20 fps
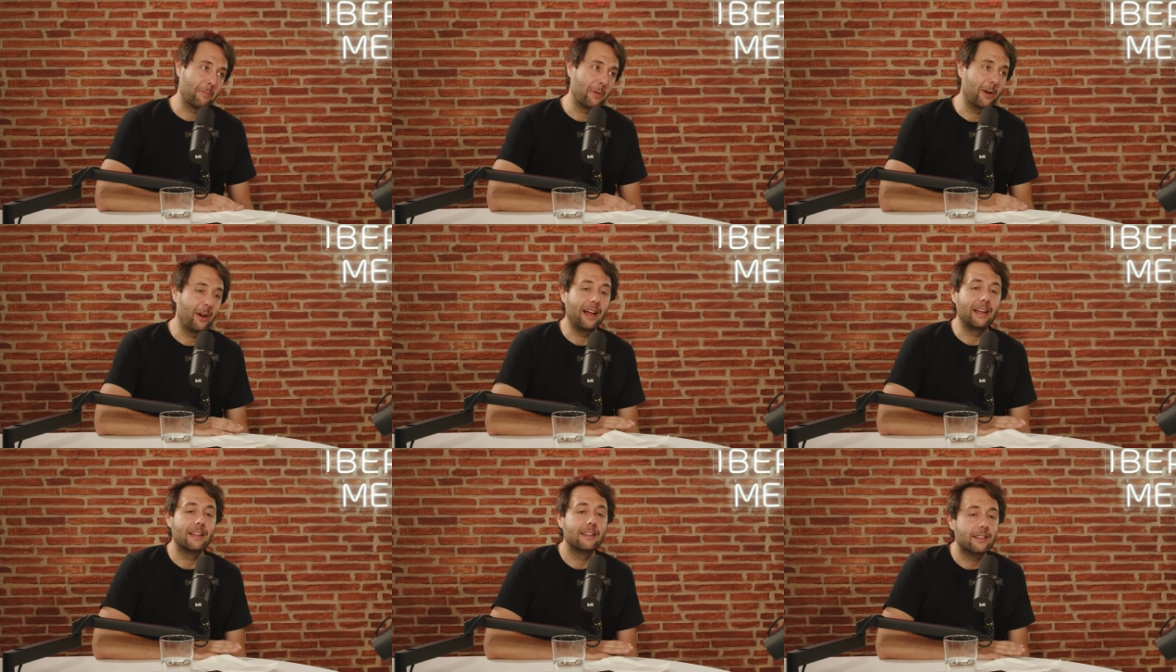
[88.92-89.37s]

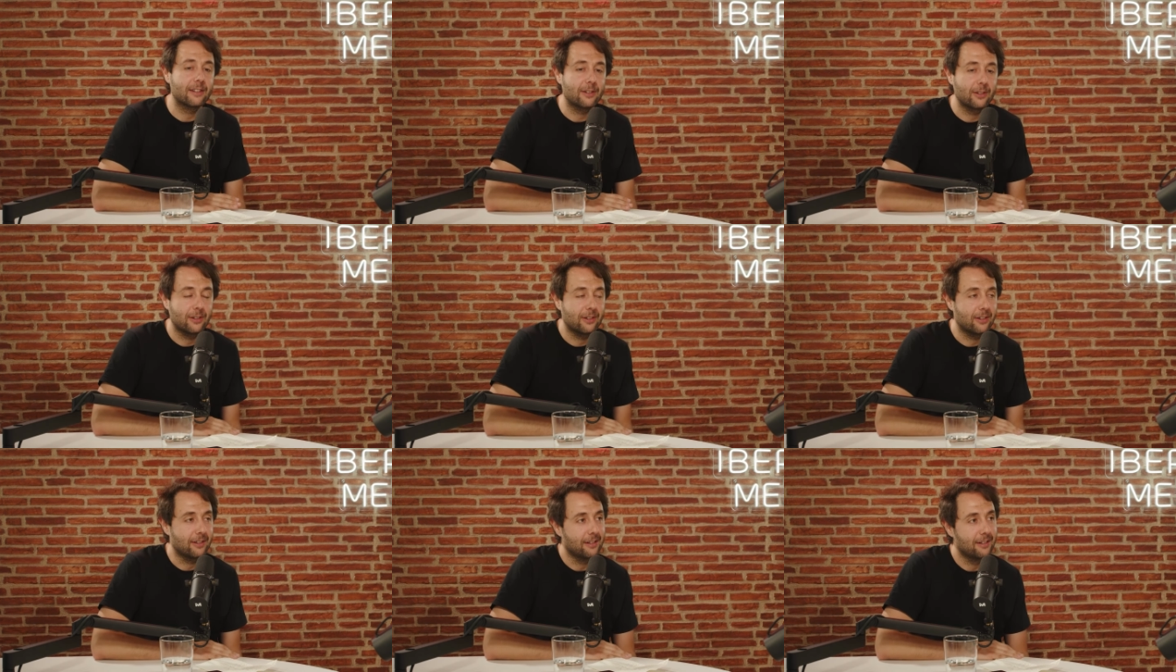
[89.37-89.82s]
Pero la
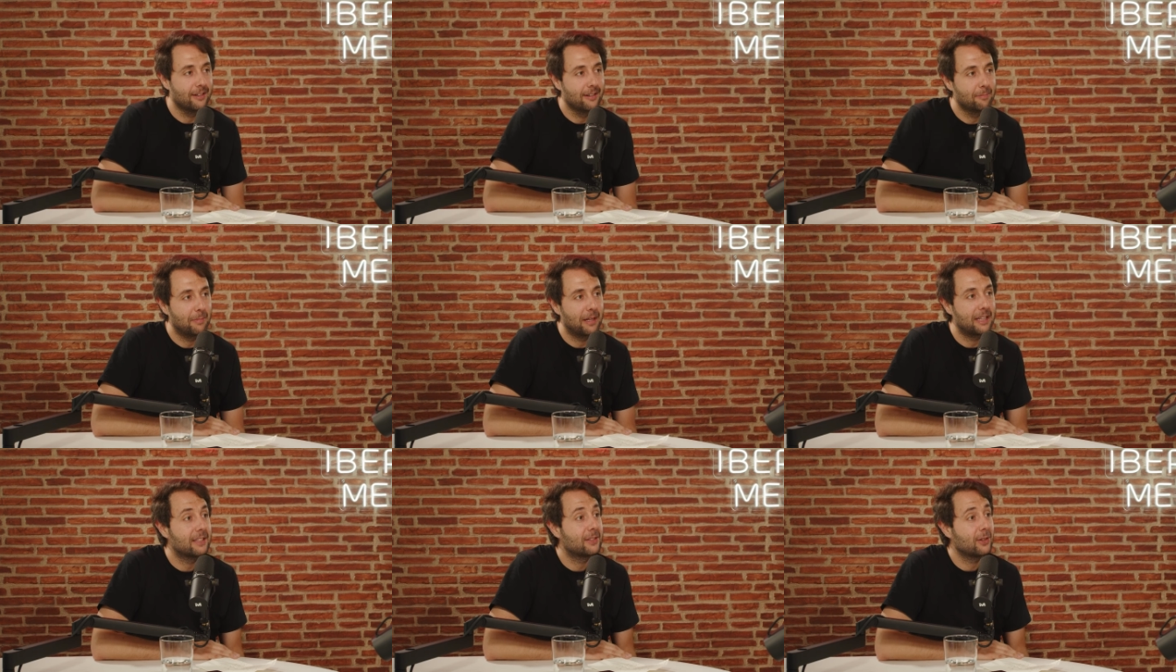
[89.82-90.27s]
intro,
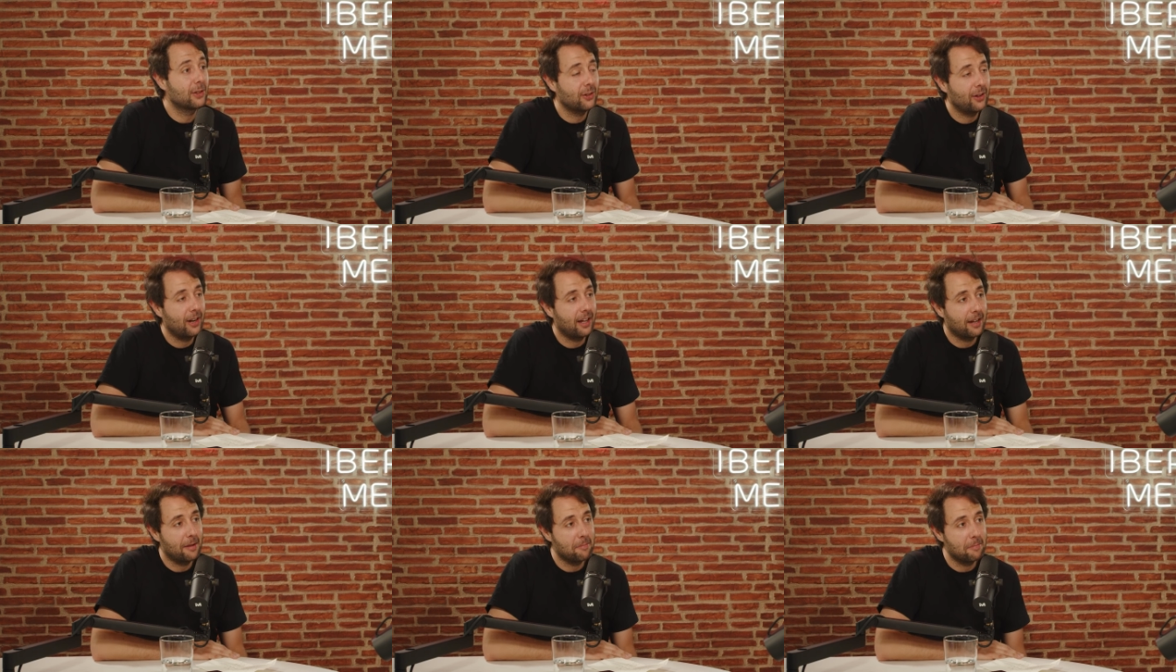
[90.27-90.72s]
me han dicho que no
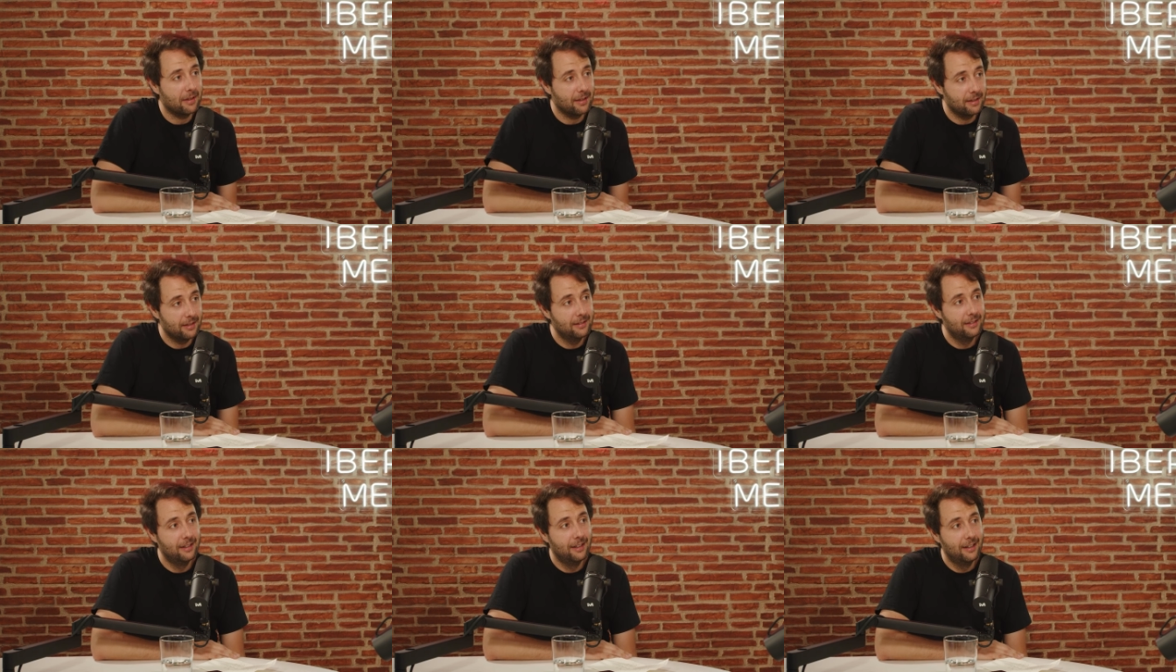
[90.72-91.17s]
la cambie.
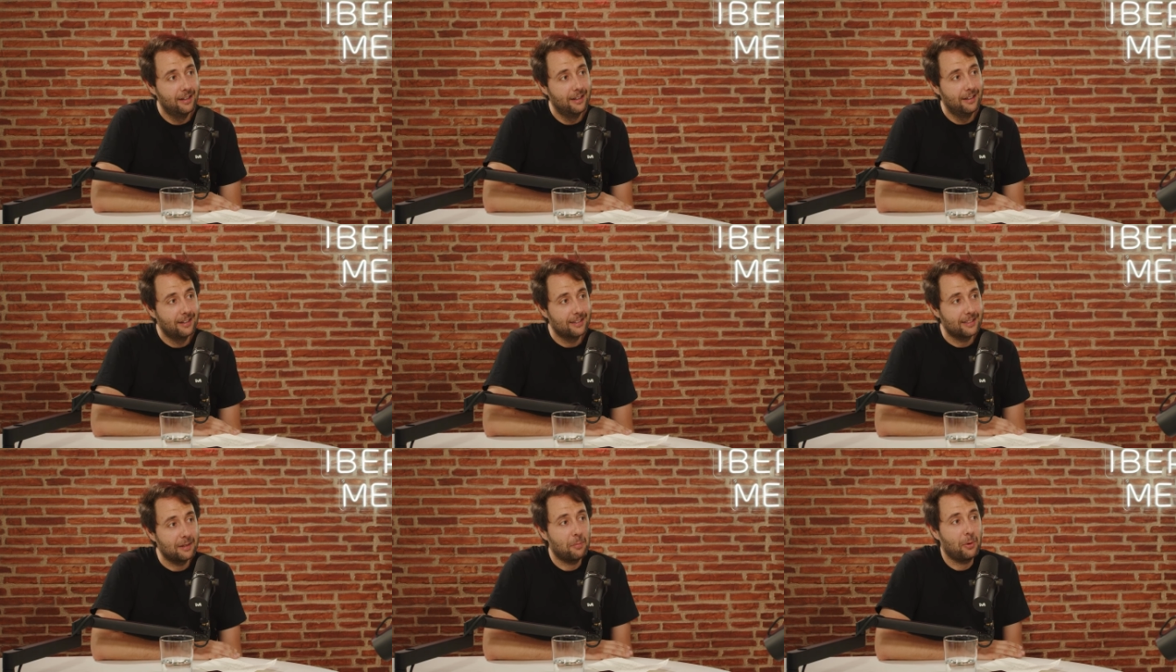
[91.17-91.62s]

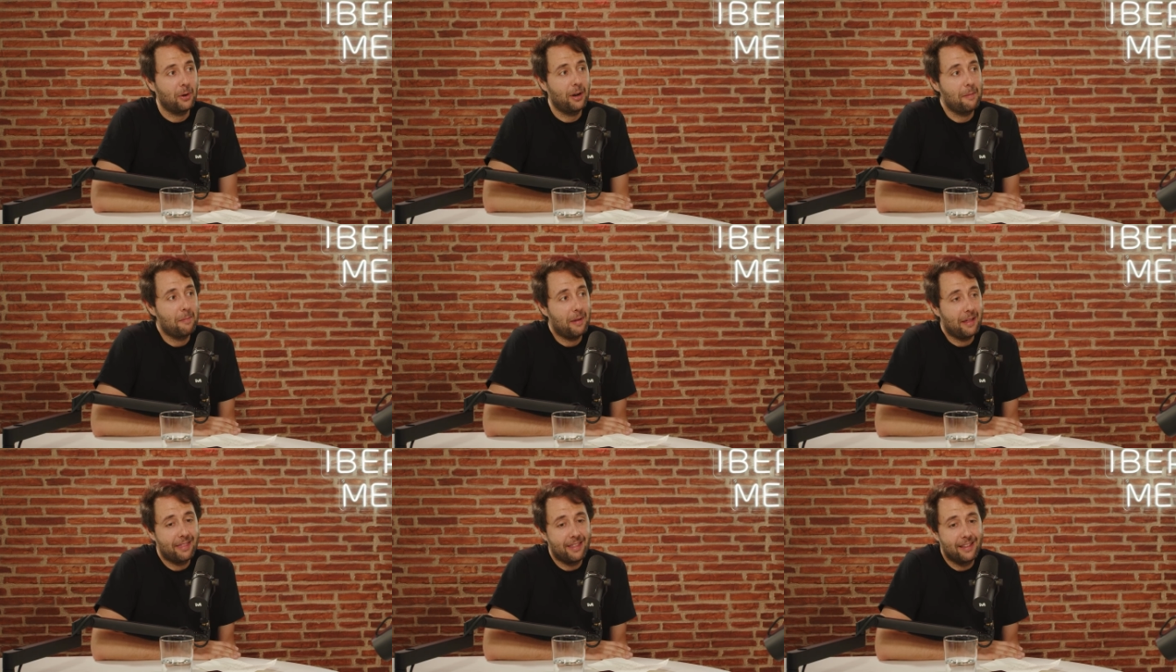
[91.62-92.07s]
Es el
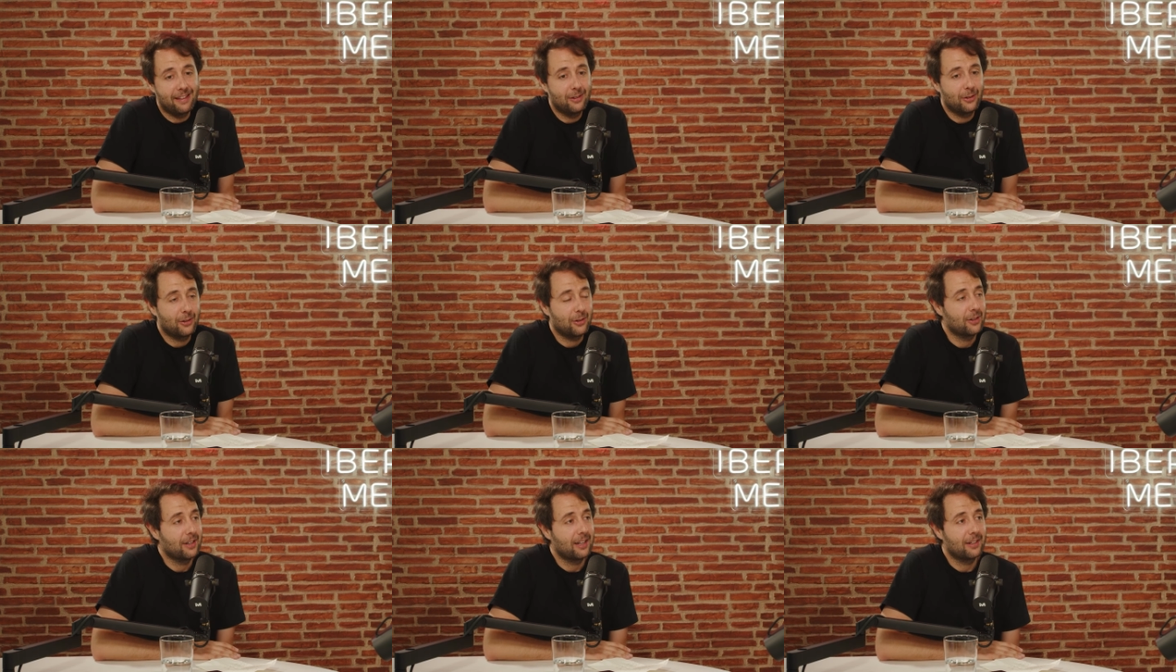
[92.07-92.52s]
programa 100,
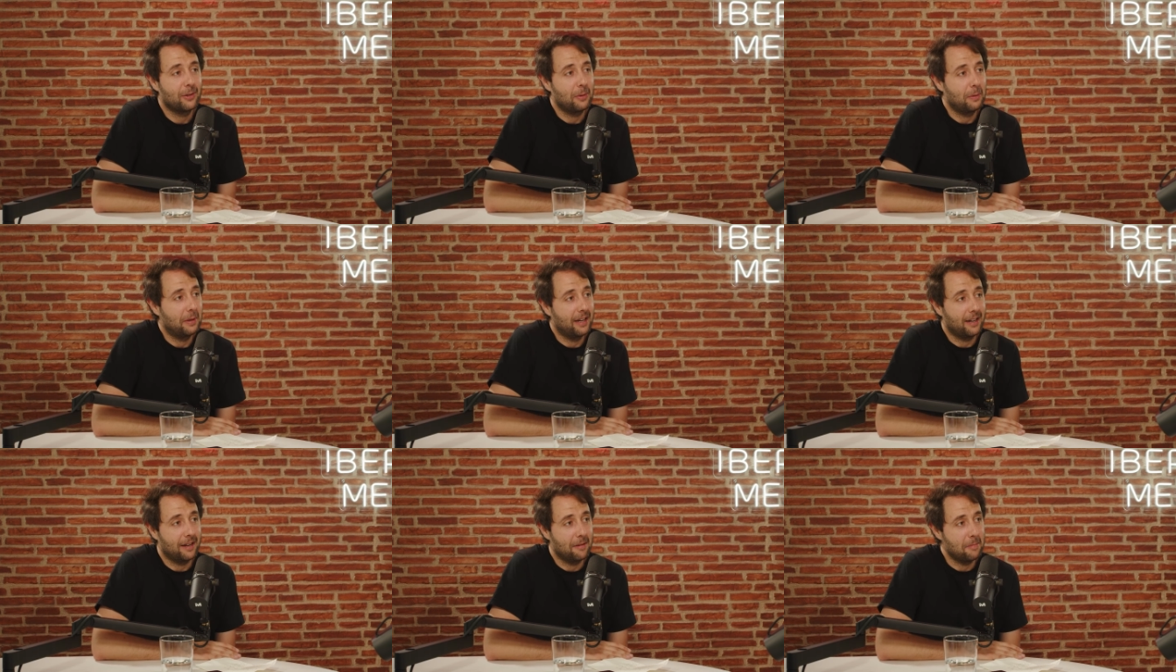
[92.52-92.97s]
yo creo que ya no
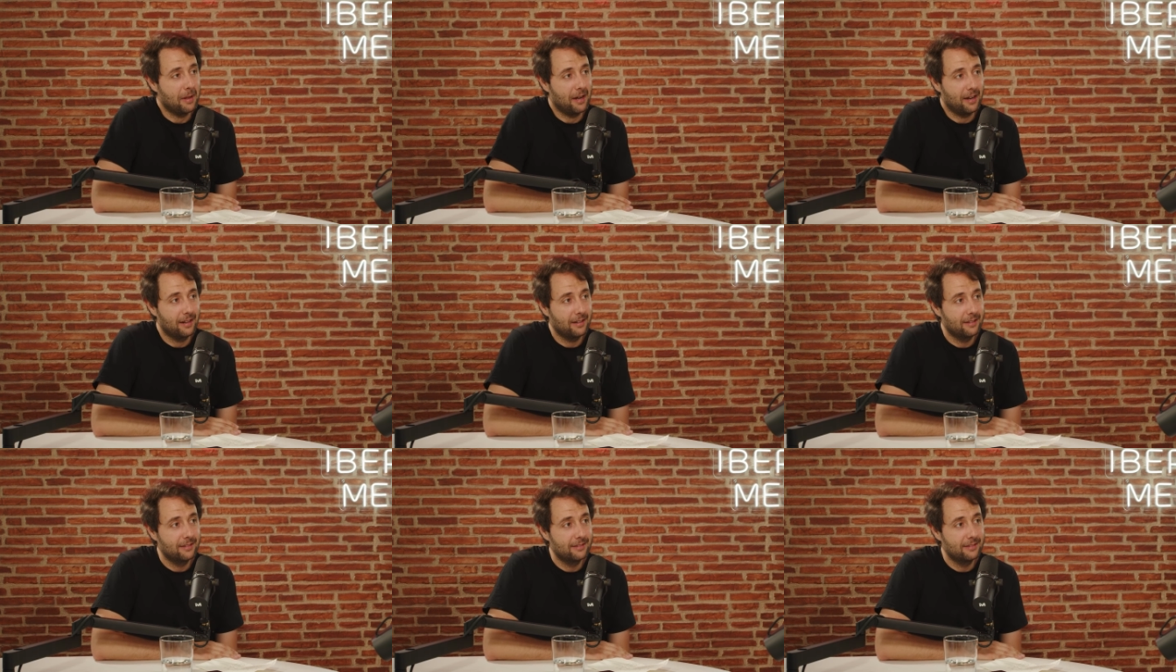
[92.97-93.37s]
debería cambiarla.